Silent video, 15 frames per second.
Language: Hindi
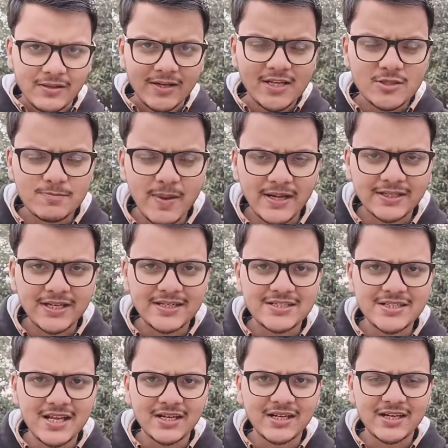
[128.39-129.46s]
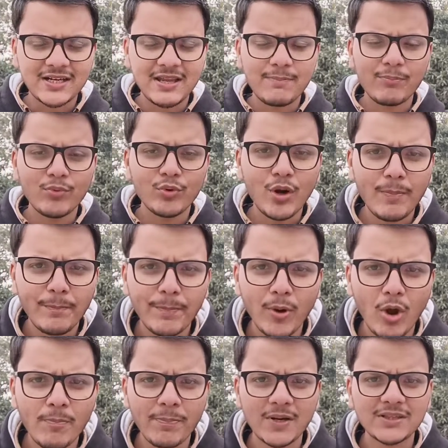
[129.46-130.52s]
रिस्पेक्टेड सर करके पूरा
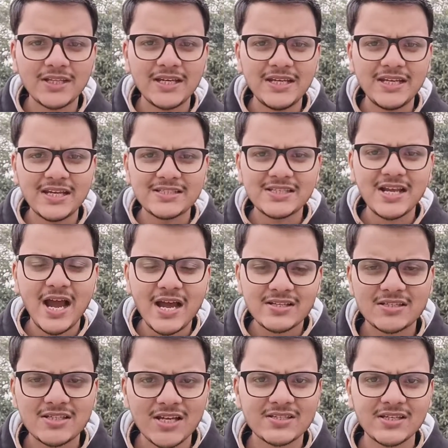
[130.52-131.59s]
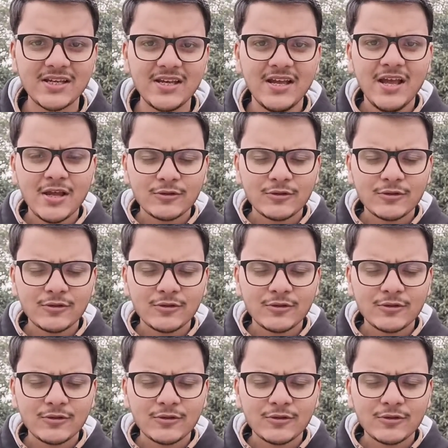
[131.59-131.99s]
प्रॉपर तरीके से अच्छे से